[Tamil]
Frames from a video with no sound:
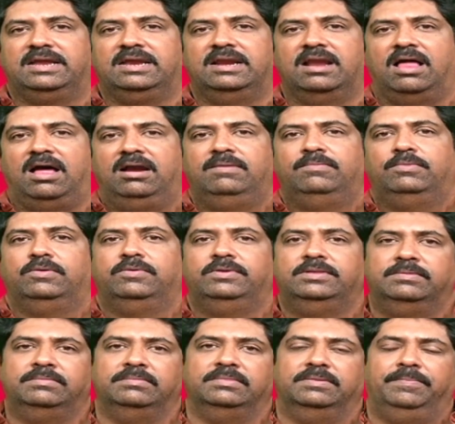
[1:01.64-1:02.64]
இன்றைக்கு நாள்
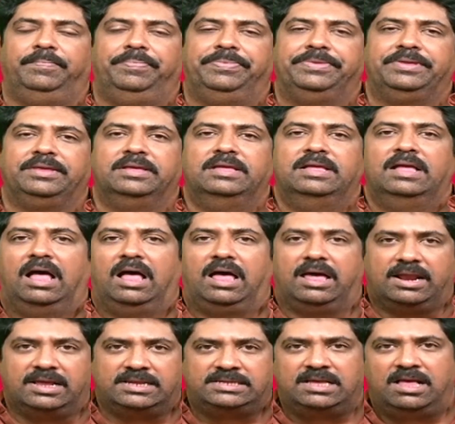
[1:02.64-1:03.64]
முழுவதும்
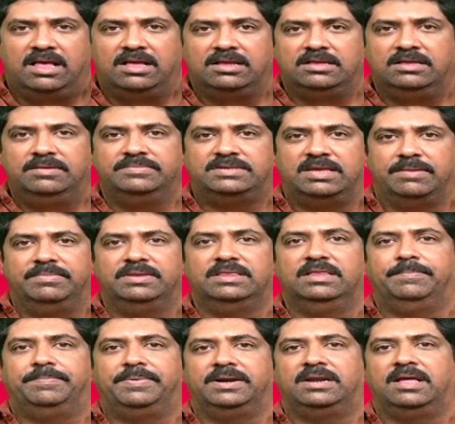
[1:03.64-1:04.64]
அரசாங்கம்
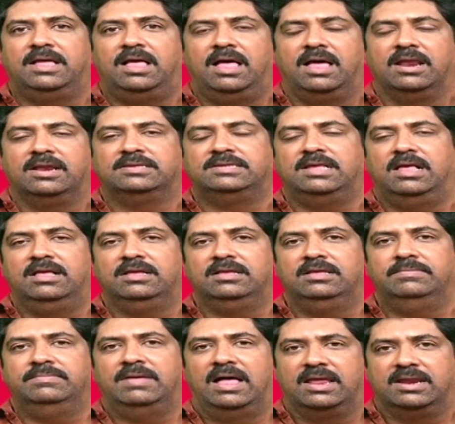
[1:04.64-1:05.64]
சம்பந்தப்பட்ட
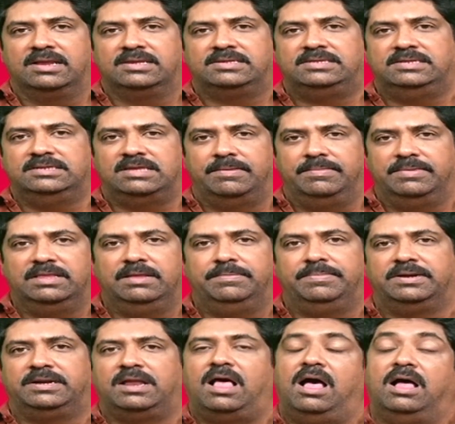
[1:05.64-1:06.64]
அரசாங்கம் அரசு
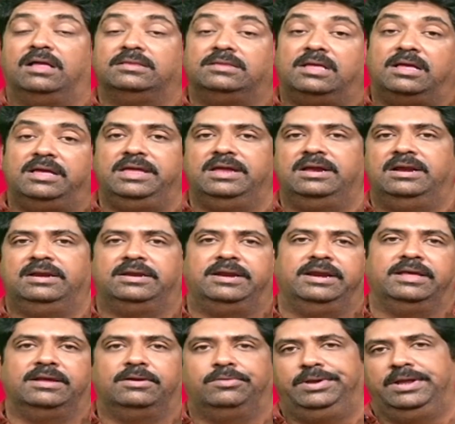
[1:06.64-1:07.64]
சம்பந்தப்பட்ட ஆதாயங்கள்
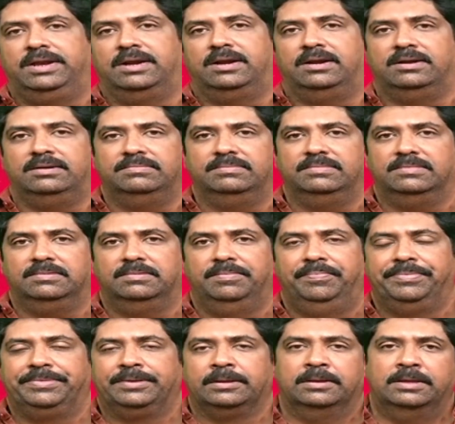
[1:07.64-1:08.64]
கிடைக்கக்கூடிய நாள்
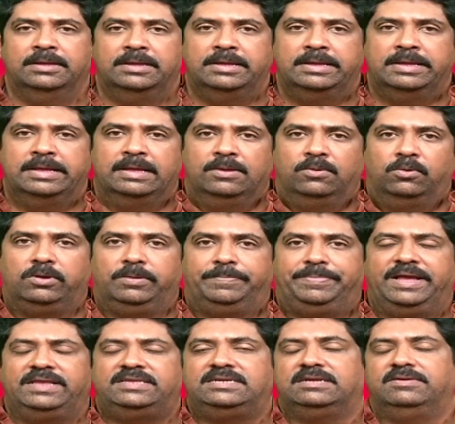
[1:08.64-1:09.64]
ஒரு
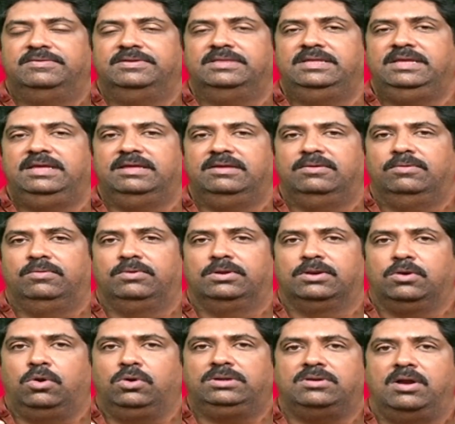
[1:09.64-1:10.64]
பேச்சுக்கு வந்து
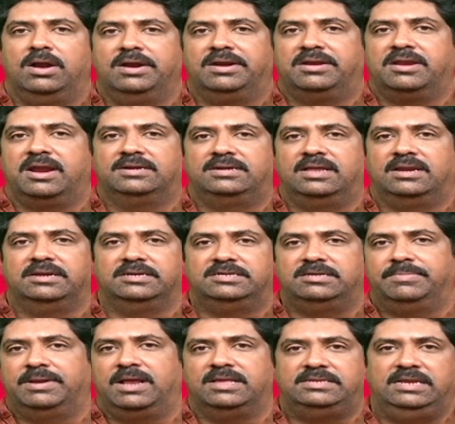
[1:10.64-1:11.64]
ஒரு ரோட் கான்ட்ராக்டர்
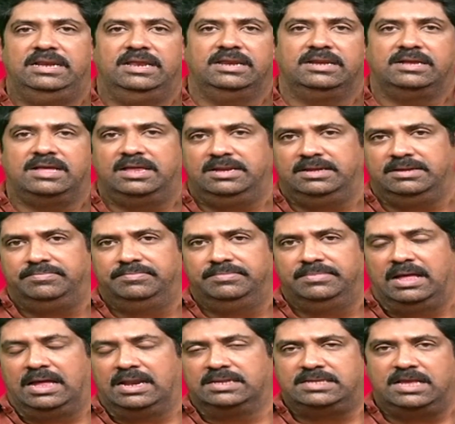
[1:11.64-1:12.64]
ரிஷபராசியில் இருக்கார்
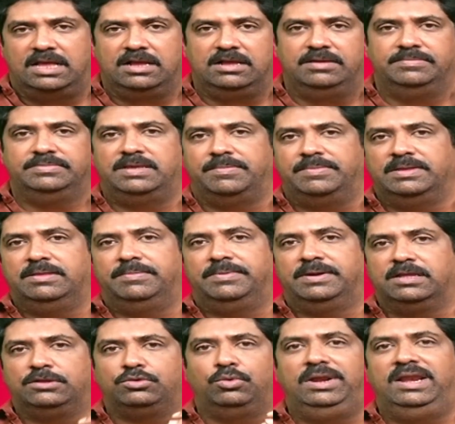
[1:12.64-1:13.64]
அரசாங்கம்
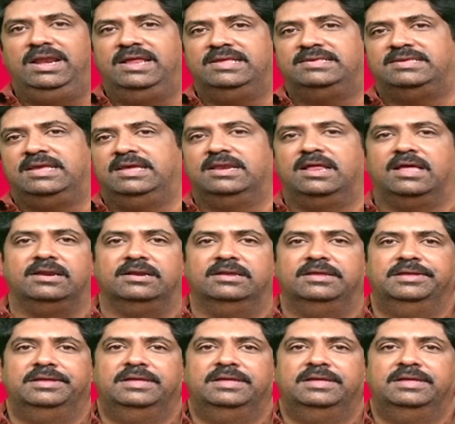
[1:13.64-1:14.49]
சம்பந்தப்பட்ட தொழிலை செய்கிறார்